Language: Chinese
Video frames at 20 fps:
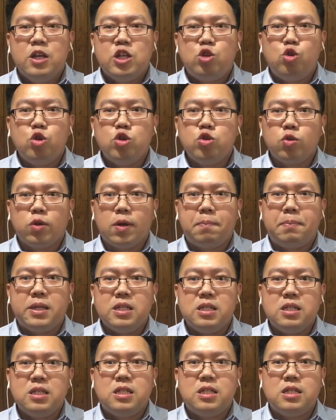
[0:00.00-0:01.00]
迅速的
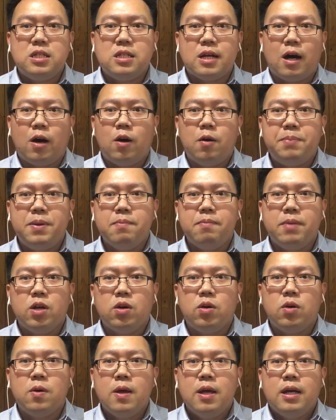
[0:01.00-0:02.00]
平息，然后并没
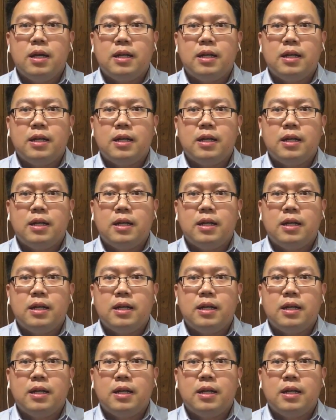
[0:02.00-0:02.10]
有。